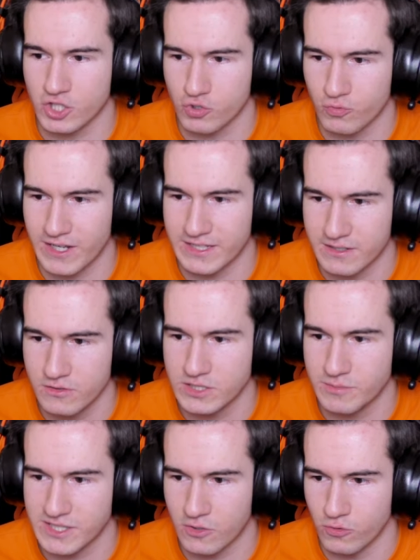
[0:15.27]
эта штука открылась,
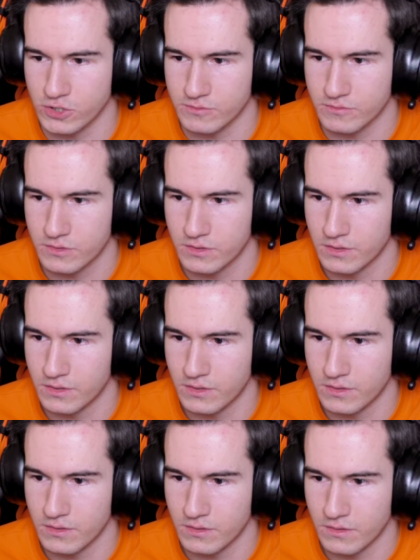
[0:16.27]
мы заходим.
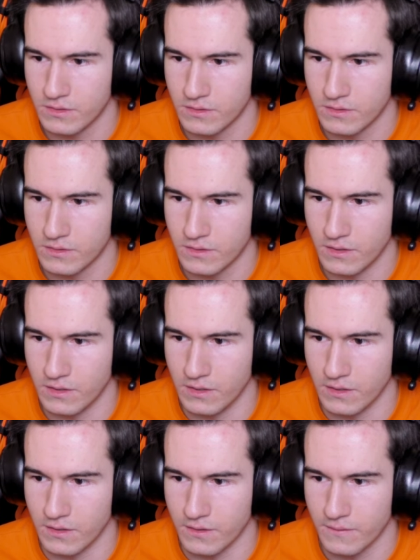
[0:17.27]

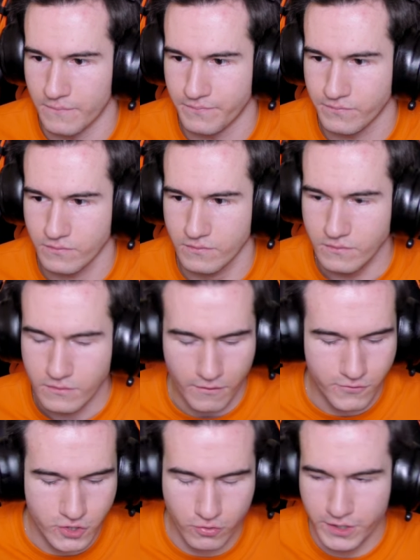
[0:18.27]
Ага.
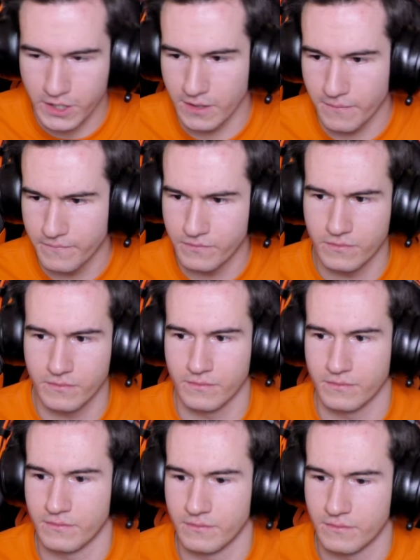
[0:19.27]
Все окей.
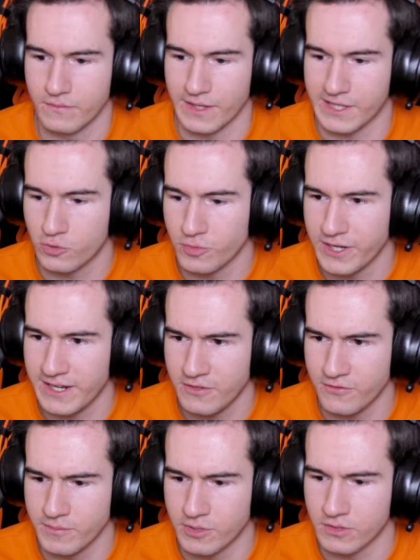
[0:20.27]
Иногда лучше а ты думал, реально
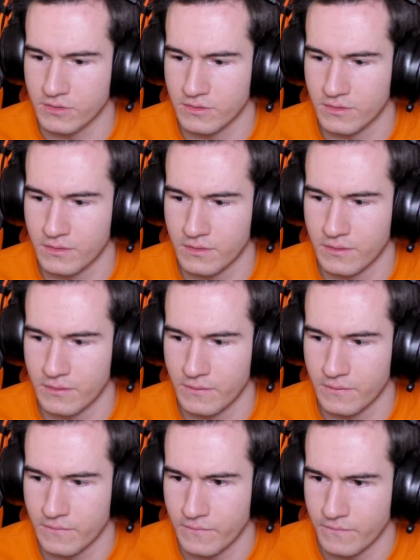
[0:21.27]
знать, выбор. что происходит на
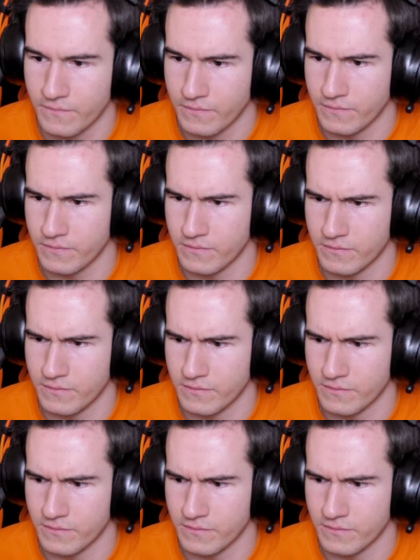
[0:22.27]
самом деле.